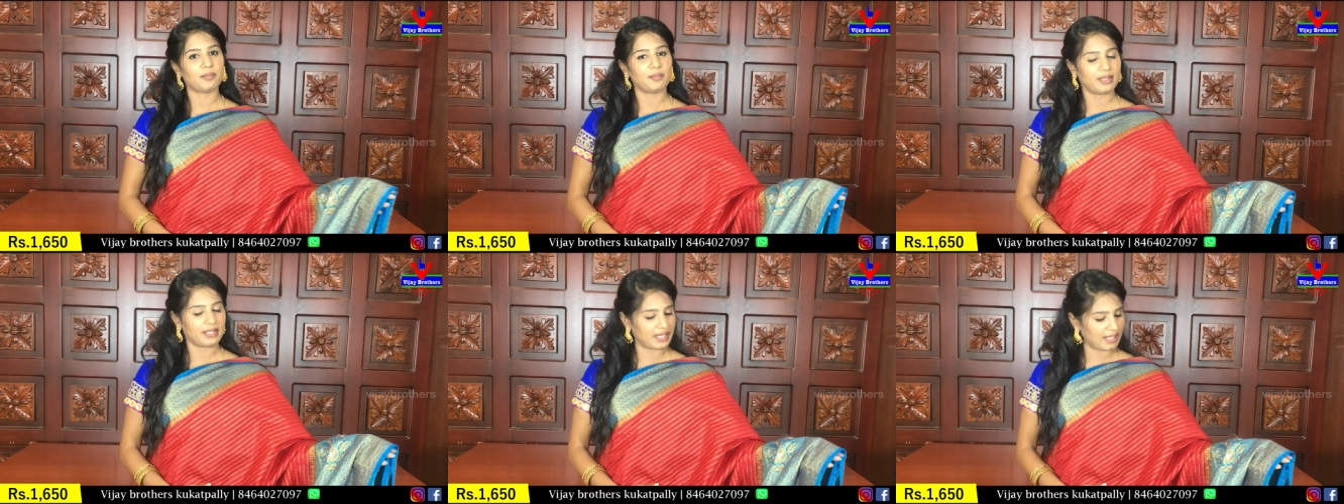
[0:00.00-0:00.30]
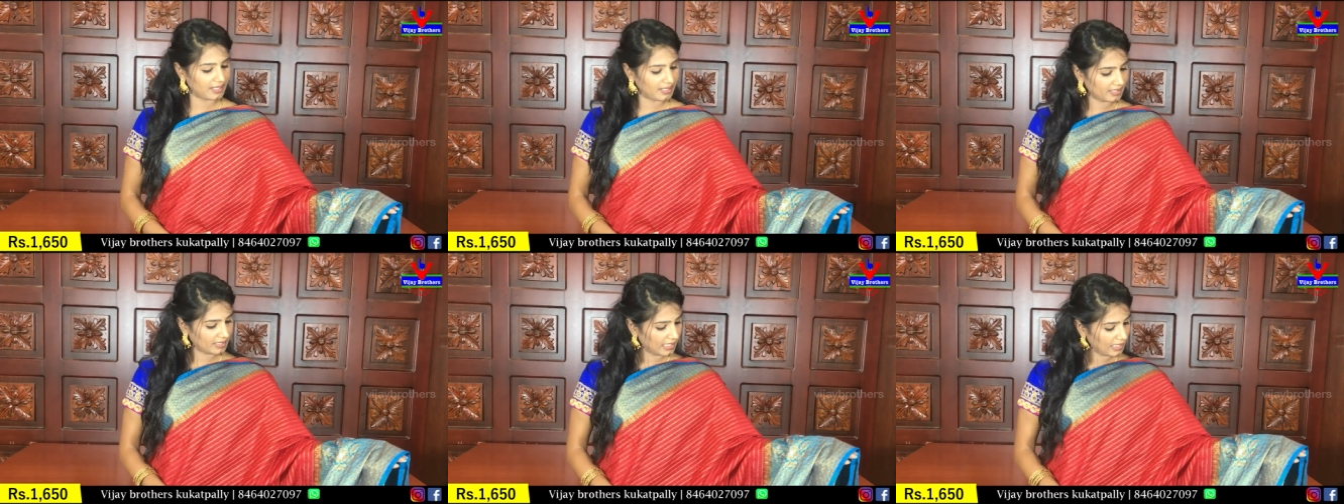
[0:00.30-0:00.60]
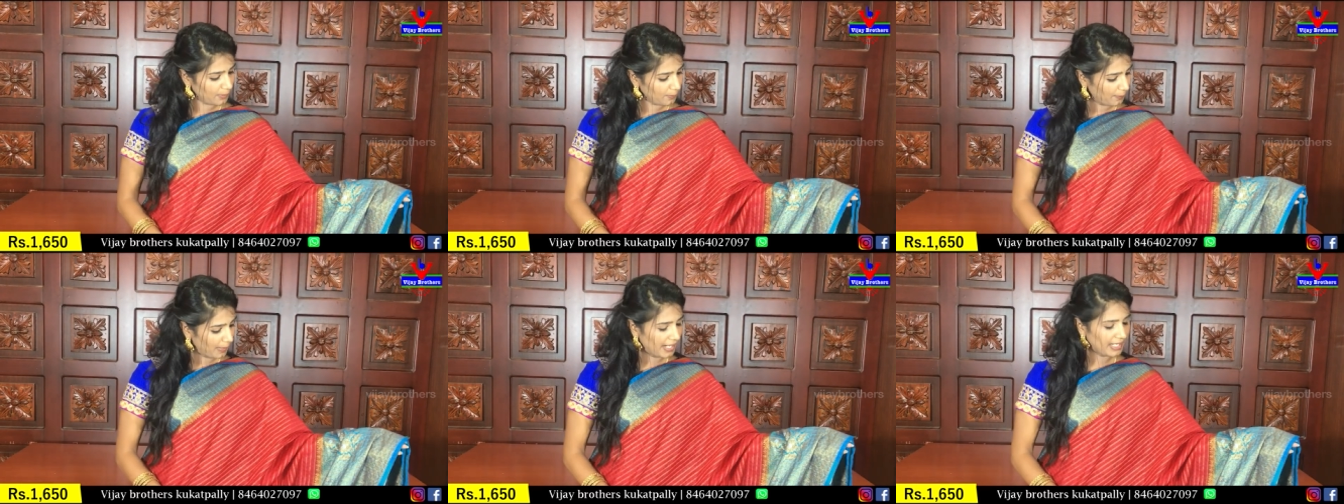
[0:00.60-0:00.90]
మీరు
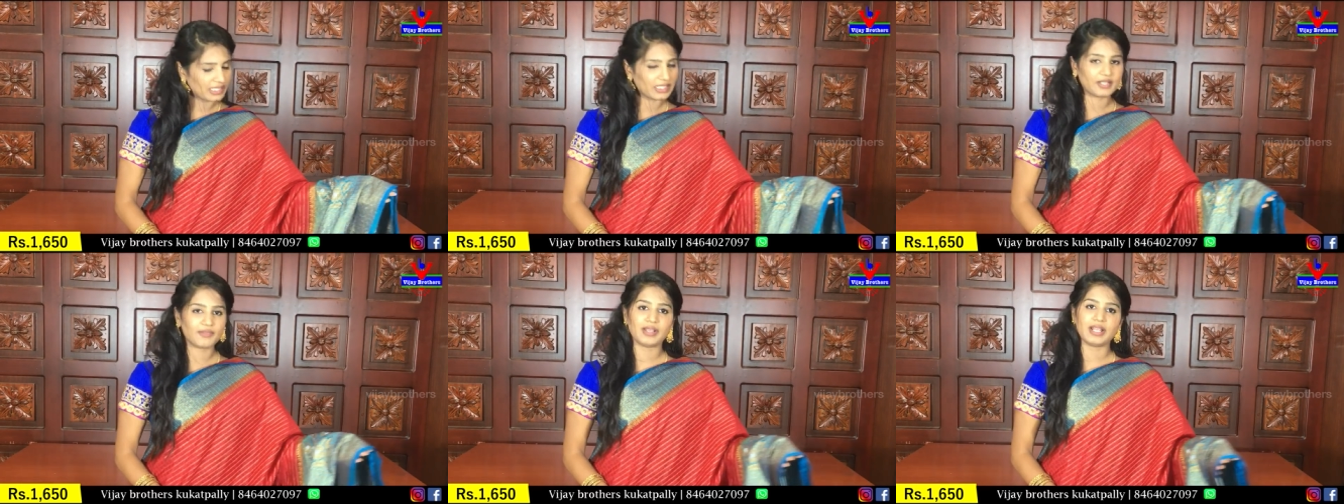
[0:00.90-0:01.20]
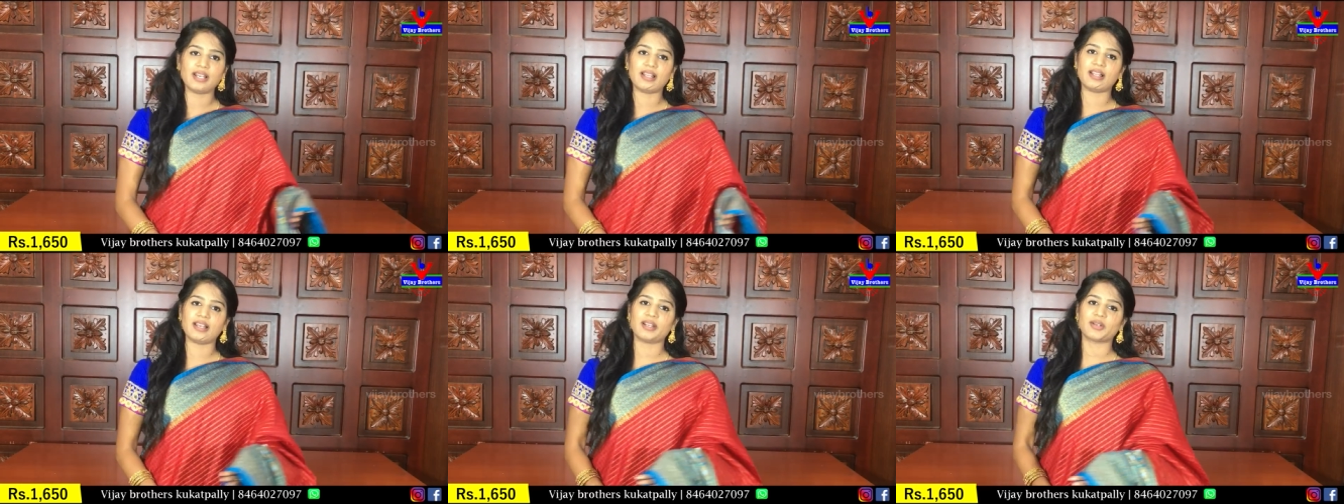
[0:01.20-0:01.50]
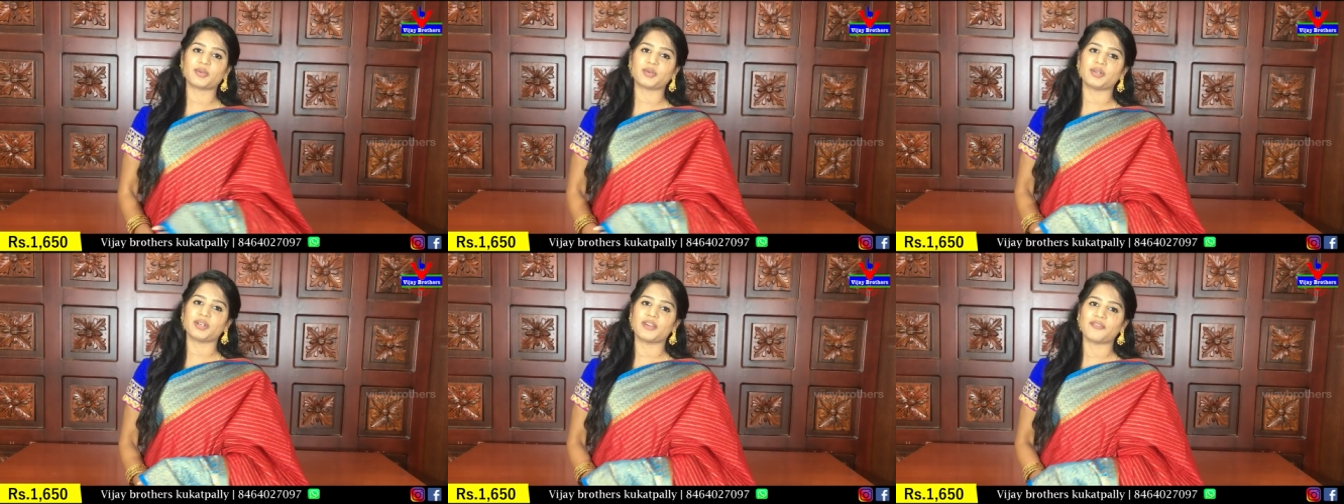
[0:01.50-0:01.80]
ఎక్కడికైనా బయటకు
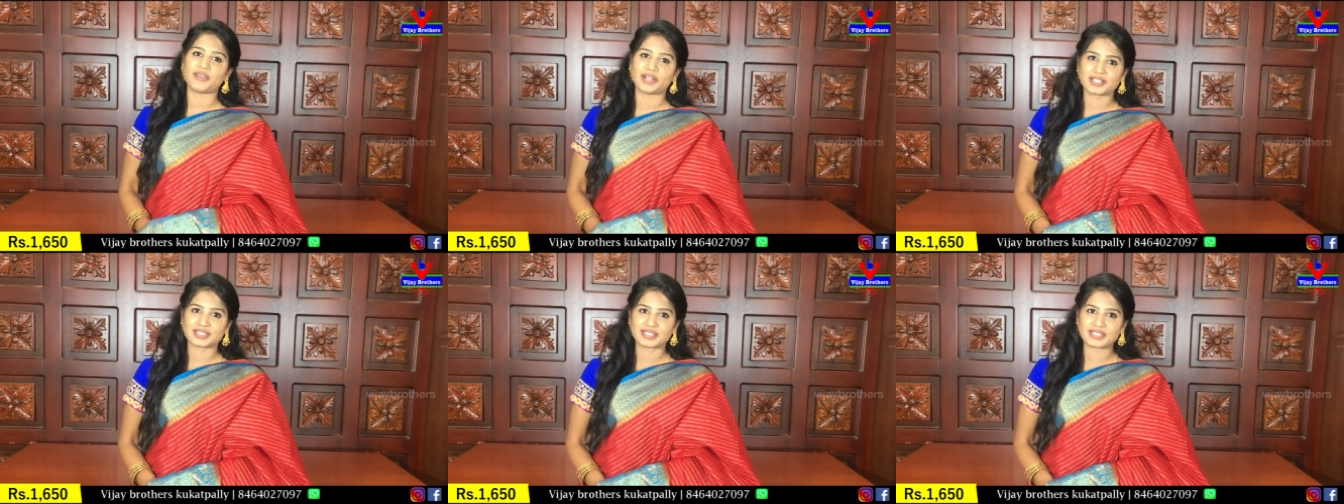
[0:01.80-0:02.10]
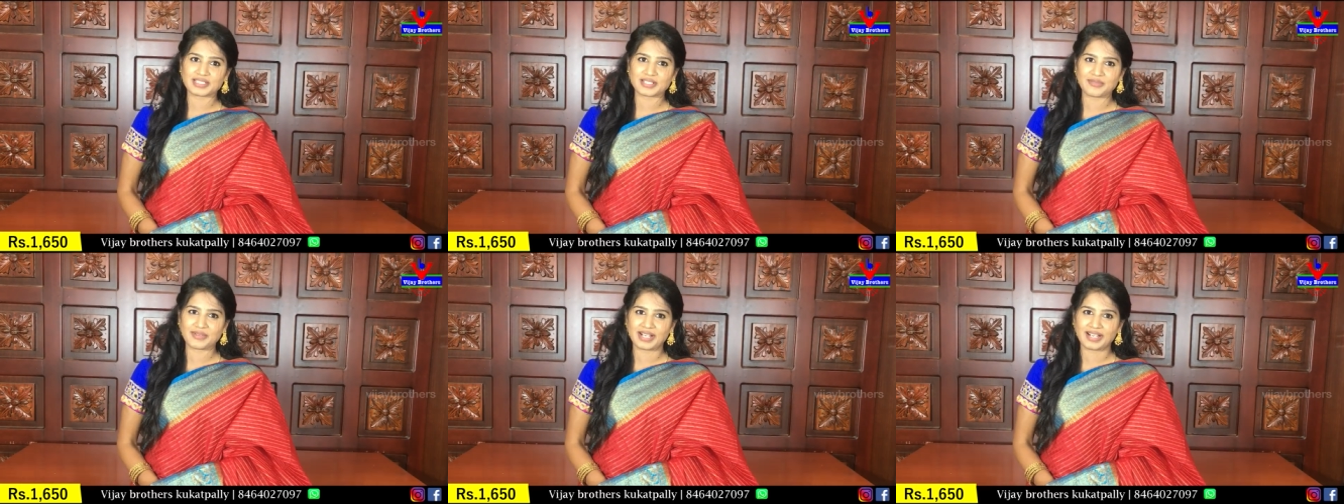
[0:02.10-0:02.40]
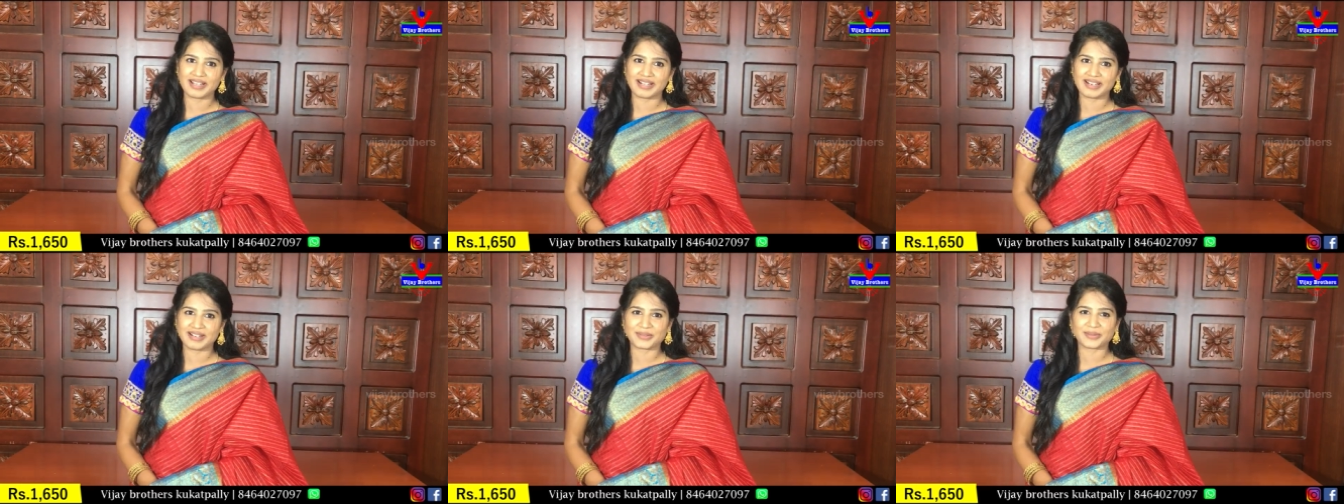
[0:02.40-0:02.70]
వెళ్ళాలనుకున్న ఫంక్షన్స్కి
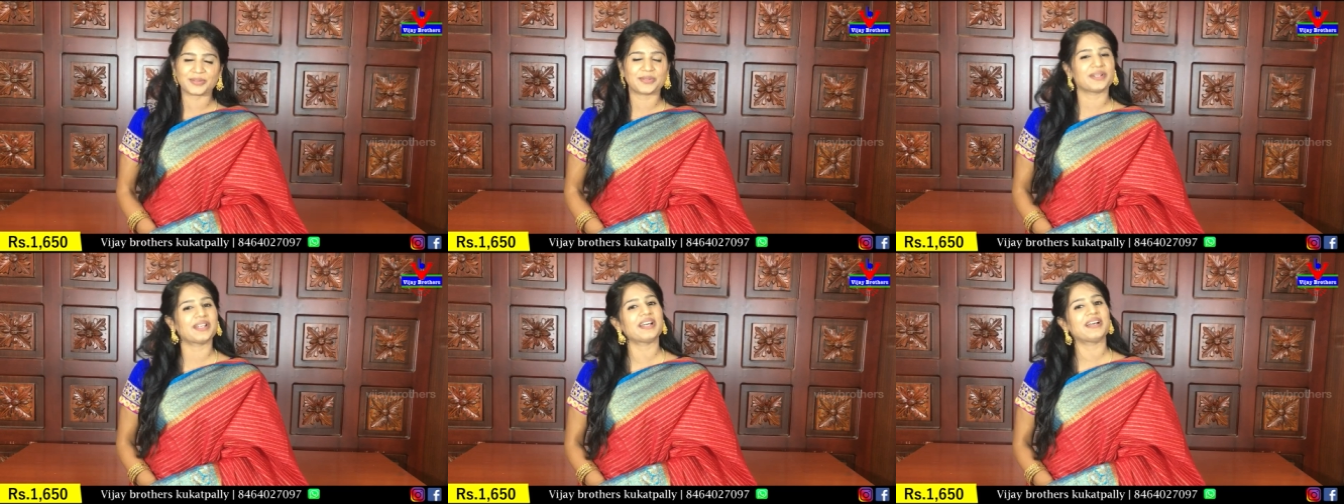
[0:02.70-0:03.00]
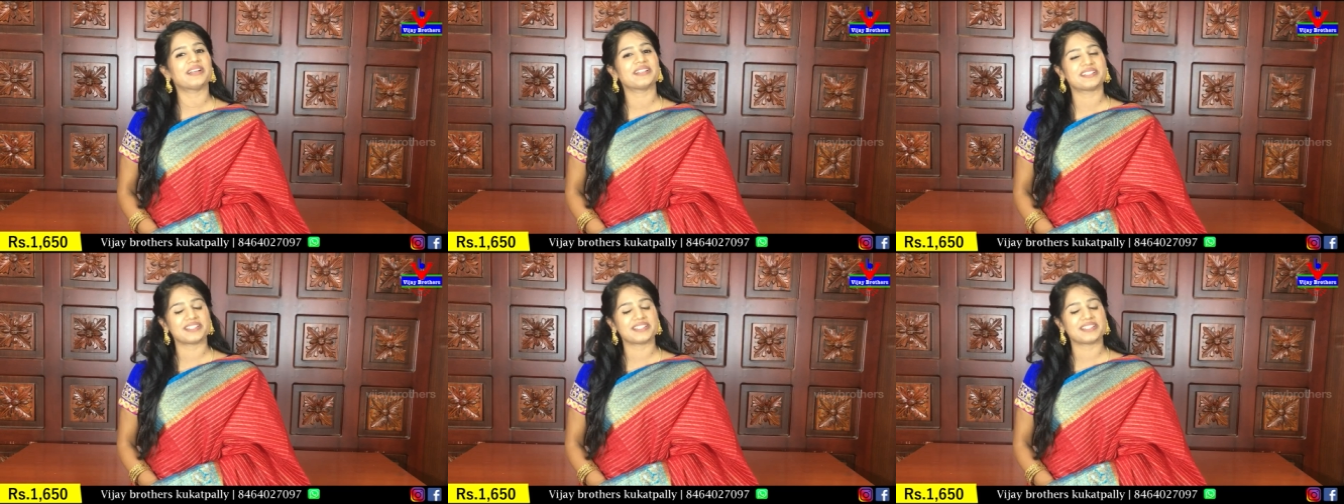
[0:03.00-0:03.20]
వెళ్ళాలనుకున్న